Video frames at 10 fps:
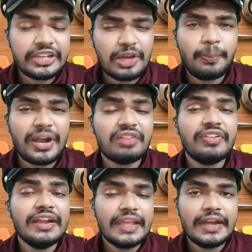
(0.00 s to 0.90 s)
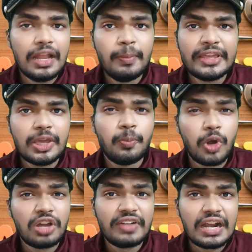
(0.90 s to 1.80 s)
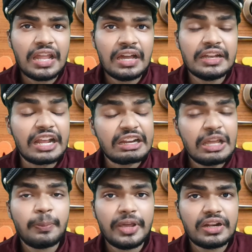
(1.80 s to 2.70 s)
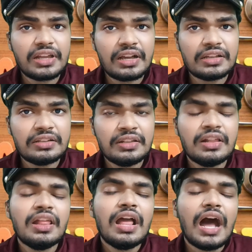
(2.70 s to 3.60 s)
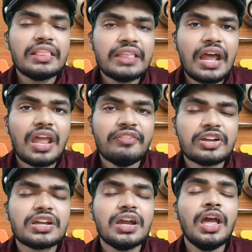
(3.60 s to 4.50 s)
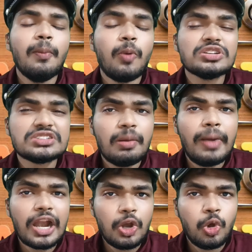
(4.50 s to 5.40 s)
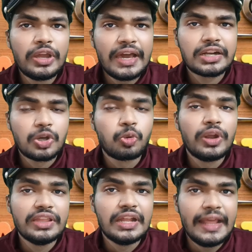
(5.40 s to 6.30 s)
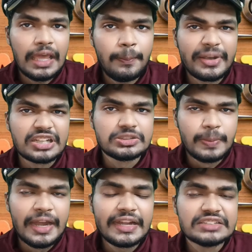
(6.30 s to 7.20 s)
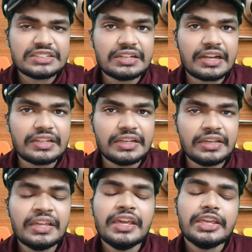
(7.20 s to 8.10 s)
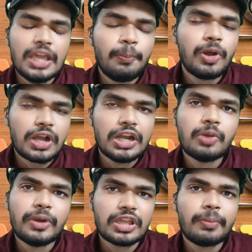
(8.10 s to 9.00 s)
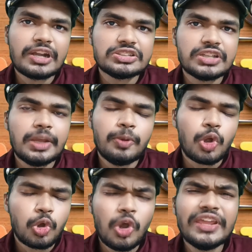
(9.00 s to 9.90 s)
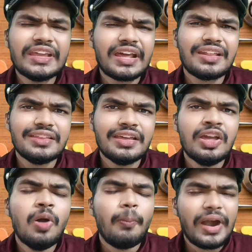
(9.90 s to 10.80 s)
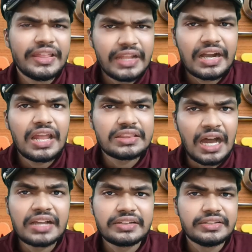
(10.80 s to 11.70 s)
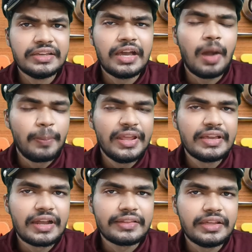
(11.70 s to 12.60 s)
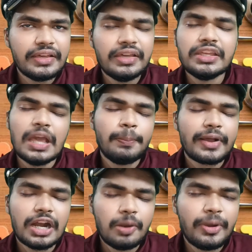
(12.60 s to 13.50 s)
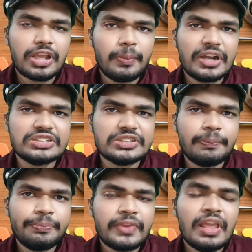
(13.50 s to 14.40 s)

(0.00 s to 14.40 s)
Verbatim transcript: வெட்டப்பட வேண்டிய நிலைமைக்கு போனவங்கெல்லாம் நிறைய பேர் இருக்காங்க அந்த அளவுக்கு மோசமான நோயாக இருக்கக்கூடிய இந்த டயபெட்டிஸ் மிலிட்டஸுங்கிறது எப்போ கண்டுபிடிக்கப்பட்டுச்சு இப்படி ஒரு நோய்ங்கிறது மனிதர்களை தாக்குது அப்படிங்கிறது எப்போ கண்டுபிடிக்கப்பட்டுச்சு